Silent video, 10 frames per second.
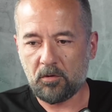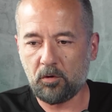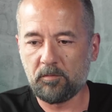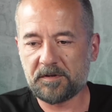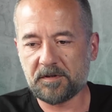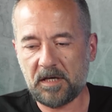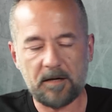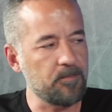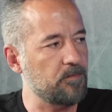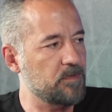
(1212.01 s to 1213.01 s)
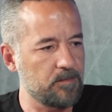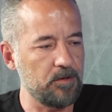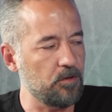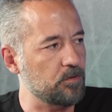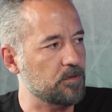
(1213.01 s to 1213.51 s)
olmadığını hepimiz
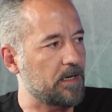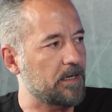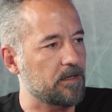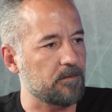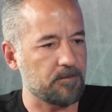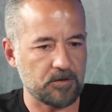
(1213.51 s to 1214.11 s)
biliyorduk yani.